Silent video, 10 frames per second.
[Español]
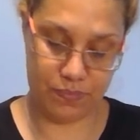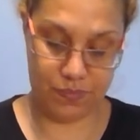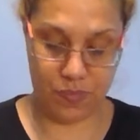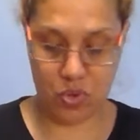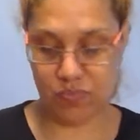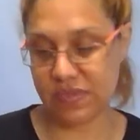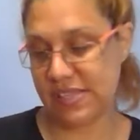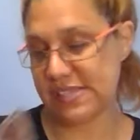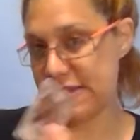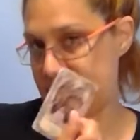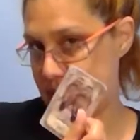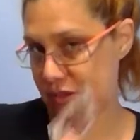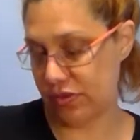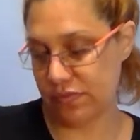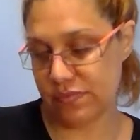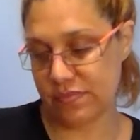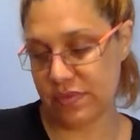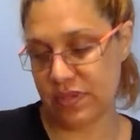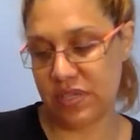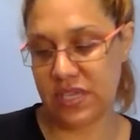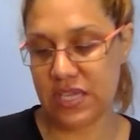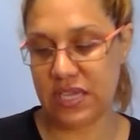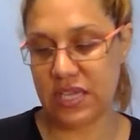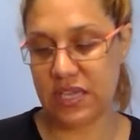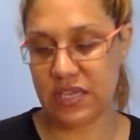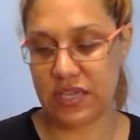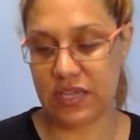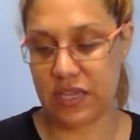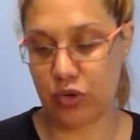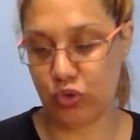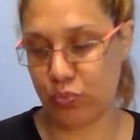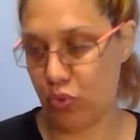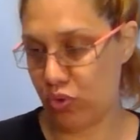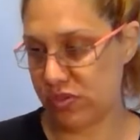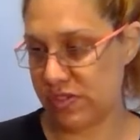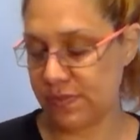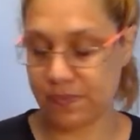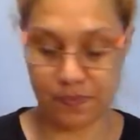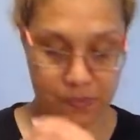No, ya está abierto. Y eh, los búhos